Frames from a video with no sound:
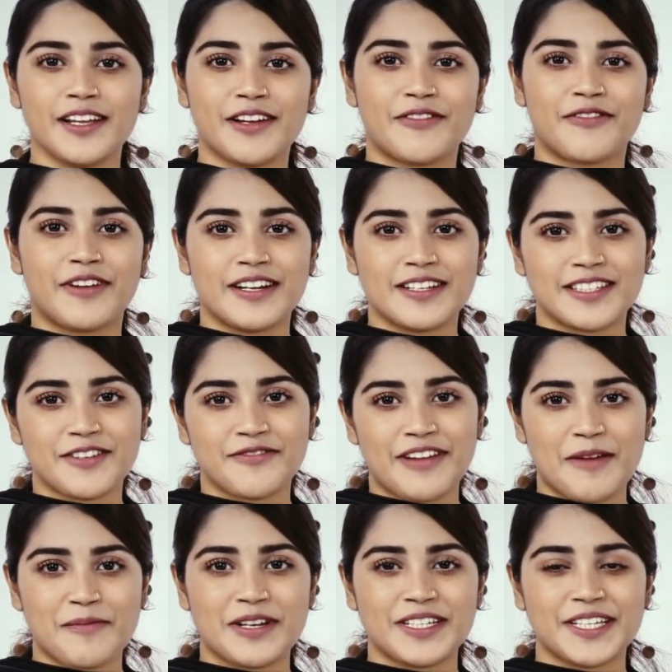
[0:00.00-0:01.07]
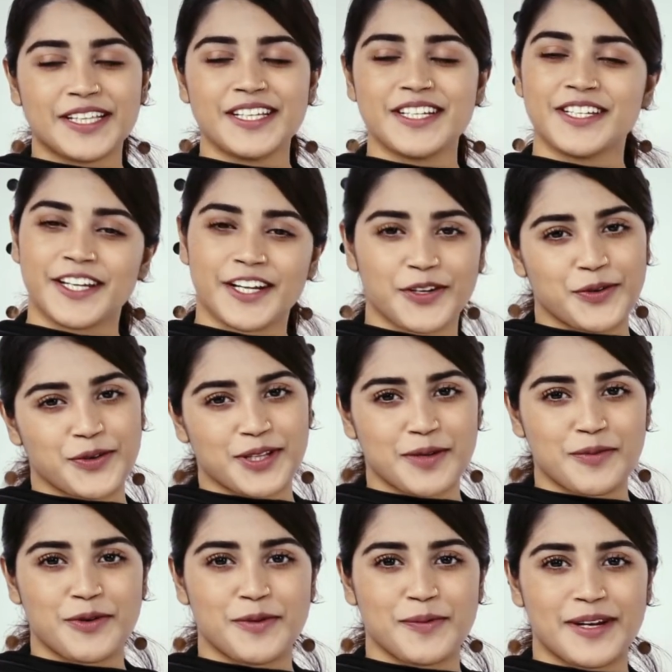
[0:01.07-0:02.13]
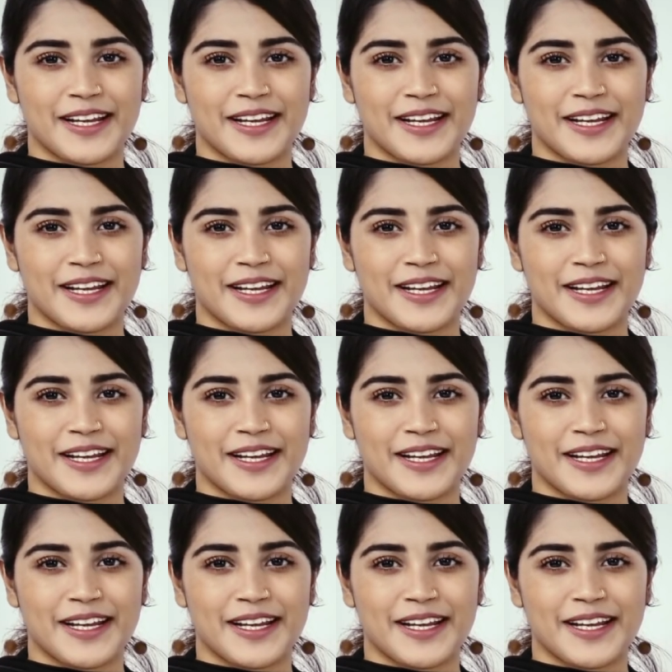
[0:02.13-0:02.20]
ফ্রেন্ডস অ্যান্ড ফ্যামিলির সাথে শেয়ার করতে ভুলবেন